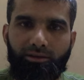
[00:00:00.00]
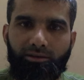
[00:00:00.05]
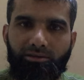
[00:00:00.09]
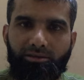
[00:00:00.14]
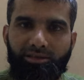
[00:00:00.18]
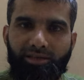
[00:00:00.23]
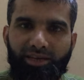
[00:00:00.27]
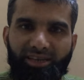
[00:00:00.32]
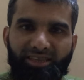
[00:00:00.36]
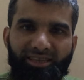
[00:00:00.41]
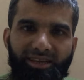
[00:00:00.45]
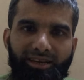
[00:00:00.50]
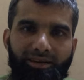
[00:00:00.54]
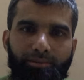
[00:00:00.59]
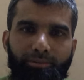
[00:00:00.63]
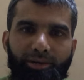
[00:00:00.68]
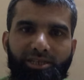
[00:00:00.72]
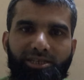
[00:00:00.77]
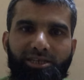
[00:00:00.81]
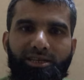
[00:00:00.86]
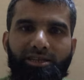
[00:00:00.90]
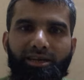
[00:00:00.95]
ডাক্তারের
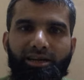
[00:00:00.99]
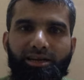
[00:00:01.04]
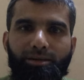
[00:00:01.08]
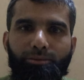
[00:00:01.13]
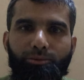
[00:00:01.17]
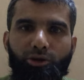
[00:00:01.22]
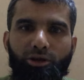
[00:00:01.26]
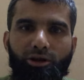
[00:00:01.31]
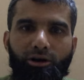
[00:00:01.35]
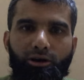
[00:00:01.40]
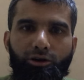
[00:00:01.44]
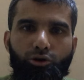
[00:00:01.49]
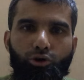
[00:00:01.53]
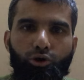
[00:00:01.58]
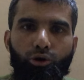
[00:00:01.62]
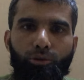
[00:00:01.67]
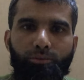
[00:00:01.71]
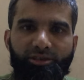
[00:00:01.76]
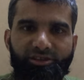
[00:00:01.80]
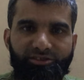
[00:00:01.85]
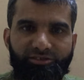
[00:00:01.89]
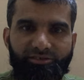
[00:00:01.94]
ভাষায় তাকে বলা হয়
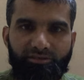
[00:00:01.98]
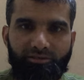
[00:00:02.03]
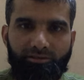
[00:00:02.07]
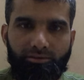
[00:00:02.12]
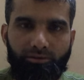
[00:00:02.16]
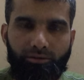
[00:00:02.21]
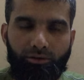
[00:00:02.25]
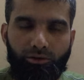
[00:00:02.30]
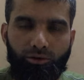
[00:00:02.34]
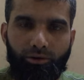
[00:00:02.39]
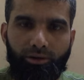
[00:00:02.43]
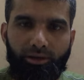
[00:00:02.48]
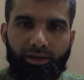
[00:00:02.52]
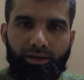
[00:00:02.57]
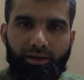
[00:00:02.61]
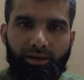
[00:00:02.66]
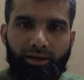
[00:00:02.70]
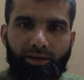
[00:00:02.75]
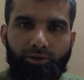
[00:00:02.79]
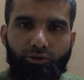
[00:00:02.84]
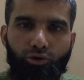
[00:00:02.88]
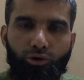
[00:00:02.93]
ওবিস ওকে
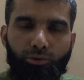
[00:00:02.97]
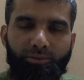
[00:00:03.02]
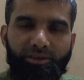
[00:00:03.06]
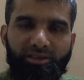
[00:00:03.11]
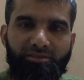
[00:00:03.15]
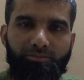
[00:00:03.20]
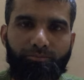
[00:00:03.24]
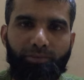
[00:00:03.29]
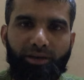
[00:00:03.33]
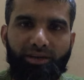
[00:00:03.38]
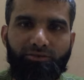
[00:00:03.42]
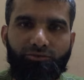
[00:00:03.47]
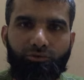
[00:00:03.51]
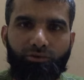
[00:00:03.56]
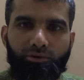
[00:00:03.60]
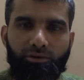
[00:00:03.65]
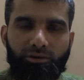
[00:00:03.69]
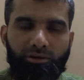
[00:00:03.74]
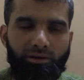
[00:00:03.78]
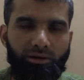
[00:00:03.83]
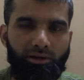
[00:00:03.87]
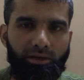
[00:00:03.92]
এই ওবিস
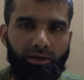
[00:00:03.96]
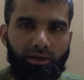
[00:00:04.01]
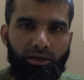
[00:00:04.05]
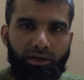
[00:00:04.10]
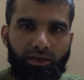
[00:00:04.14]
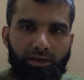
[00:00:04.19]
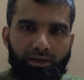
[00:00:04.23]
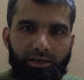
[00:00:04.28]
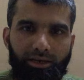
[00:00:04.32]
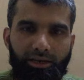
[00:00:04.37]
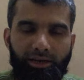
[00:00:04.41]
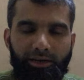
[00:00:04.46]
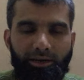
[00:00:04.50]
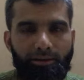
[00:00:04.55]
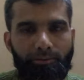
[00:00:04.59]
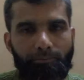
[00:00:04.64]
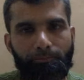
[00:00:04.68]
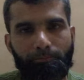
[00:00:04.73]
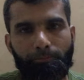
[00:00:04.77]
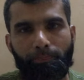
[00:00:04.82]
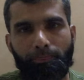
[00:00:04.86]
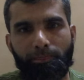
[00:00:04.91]
পার্সনকে
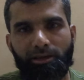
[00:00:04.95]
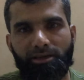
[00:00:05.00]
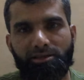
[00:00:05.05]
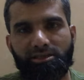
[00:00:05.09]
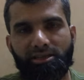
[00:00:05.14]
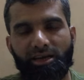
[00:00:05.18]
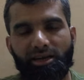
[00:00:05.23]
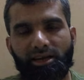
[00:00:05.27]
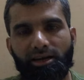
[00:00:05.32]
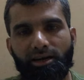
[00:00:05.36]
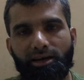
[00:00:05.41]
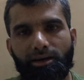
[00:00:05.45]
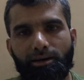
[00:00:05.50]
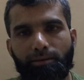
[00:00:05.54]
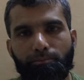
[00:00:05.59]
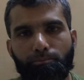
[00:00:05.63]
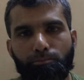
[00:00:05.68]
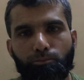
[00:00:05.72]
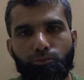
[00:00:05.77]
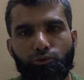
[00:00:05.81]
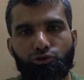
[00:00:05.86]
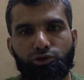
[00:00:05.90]
তারা
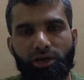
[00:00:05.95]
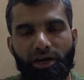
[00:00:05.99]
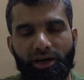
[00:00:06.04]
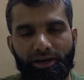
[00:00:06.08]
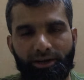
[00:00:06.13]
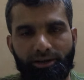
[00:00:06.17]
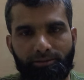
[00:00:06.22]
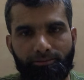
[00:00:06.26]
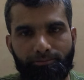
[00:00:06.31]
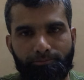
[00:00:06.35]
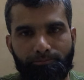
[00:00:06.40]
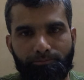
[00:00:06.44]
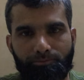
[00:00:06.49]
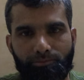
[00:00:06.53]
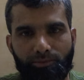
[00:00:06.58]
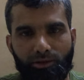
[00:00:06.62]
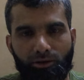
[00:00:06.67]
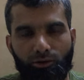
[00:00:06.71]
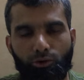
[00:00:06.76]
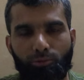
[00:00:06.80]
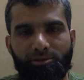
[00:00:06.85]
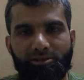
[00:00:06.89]
বুঝায়
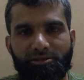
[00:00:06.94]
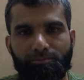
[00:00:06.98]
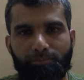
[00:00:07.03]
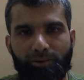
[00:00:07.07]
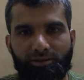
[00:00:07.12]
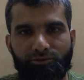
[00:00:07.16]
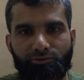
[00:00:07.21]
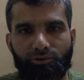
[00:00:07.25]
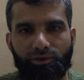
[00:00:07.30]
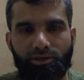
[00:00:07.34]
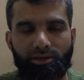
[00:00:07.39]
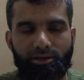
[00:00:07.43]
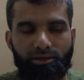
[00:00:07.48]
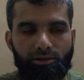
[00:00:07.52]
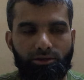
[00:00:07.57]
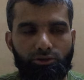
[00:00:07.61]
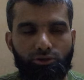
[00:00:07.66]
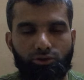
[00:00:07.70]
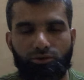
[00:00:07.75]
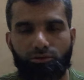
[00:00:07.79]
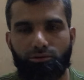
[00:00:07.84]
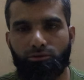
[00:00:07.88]
ওবিস পার্সনের
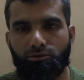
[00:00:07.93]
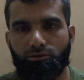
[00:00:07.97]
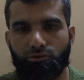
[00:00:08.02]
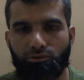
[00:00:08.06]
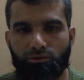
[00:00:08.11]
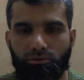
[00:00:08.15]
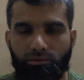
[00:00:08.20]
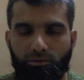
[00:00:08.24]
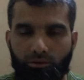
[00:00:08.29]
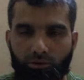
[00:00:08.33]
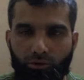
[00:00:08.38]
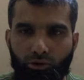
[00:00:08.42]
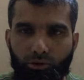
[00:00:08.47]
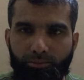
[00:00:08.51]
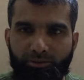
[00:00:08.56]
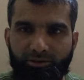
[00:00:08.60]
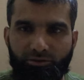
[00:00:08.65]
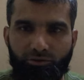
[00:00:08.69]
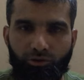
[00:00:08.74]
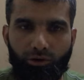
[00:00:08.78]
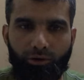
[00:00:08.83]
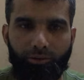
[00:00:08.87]

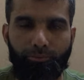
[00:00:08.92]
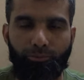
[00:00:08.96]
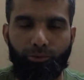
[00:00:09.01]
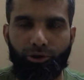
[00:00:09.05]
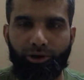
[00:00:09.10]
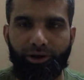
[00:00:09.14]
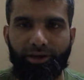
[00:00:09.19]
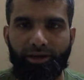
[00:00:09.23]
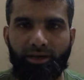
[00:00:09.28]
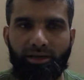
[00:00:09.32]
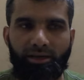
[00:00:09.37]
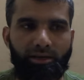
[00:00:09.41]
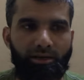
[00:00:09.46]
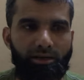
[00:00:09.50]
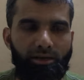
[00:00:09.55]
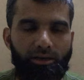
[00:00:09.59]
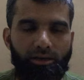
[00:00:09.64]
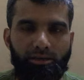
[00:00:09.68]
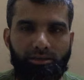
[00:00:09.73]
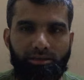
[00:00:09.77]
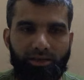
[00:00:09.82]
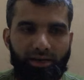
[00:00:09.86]
ওবিস হওয়ার পরে
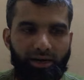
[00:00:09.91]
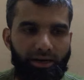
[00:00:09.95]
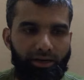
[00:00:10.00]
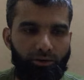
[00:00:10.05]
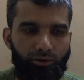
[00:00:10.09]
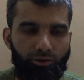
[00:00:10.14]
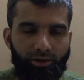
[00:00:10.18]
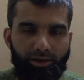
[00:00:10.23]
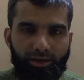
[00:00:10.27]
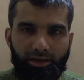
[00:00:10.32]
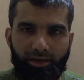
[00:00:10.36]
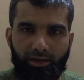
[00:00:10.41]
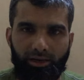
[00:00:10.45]
তার অনেক